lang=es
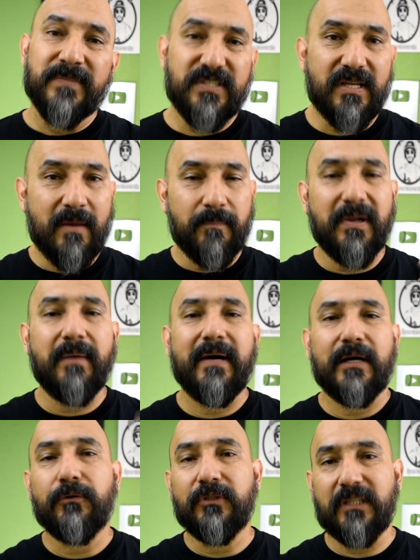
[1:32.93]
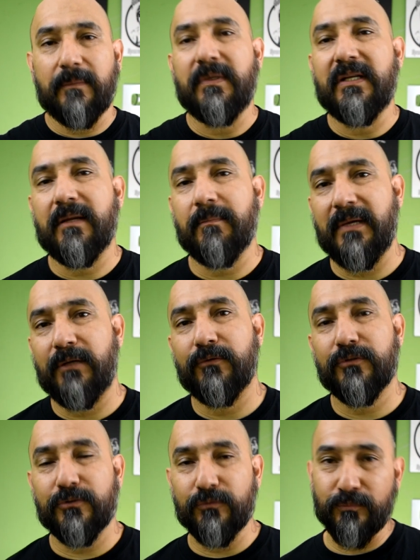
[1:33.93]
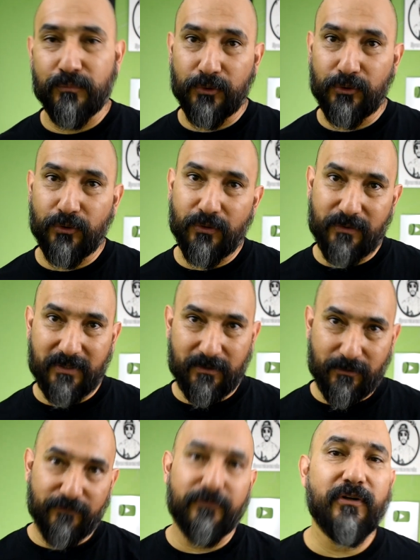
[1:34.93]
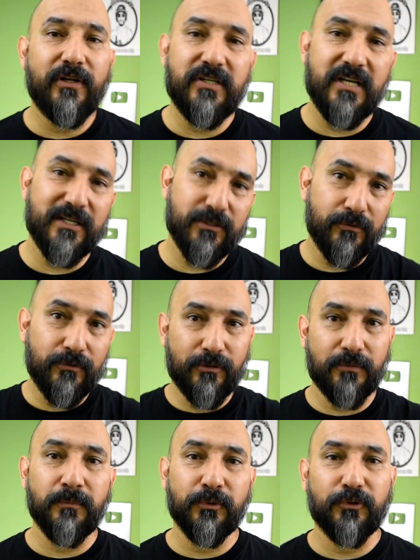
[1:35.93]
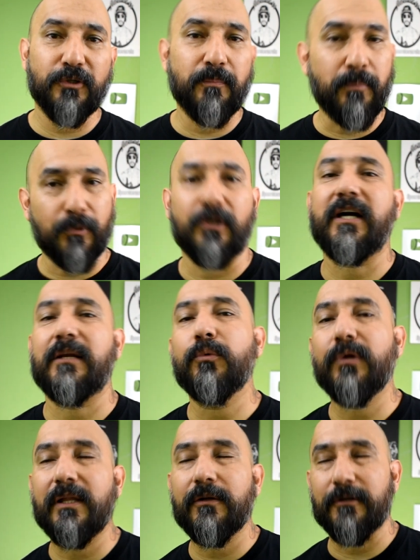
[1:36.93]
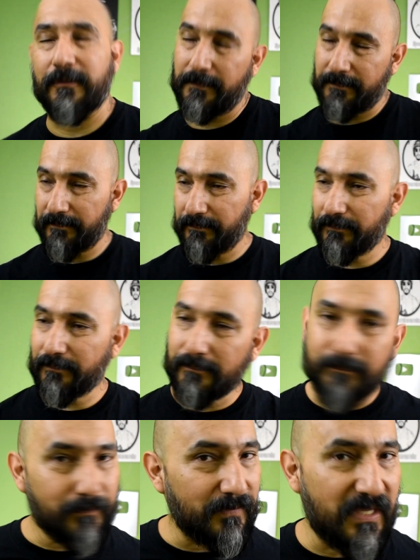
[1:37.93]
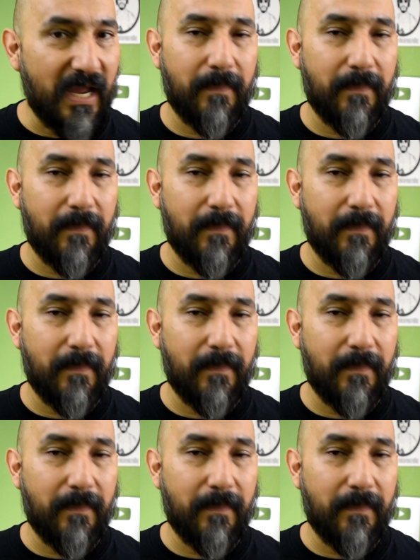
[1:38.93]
siempre va a contaminar menos un motor con fuel injection que un motor por carburador ni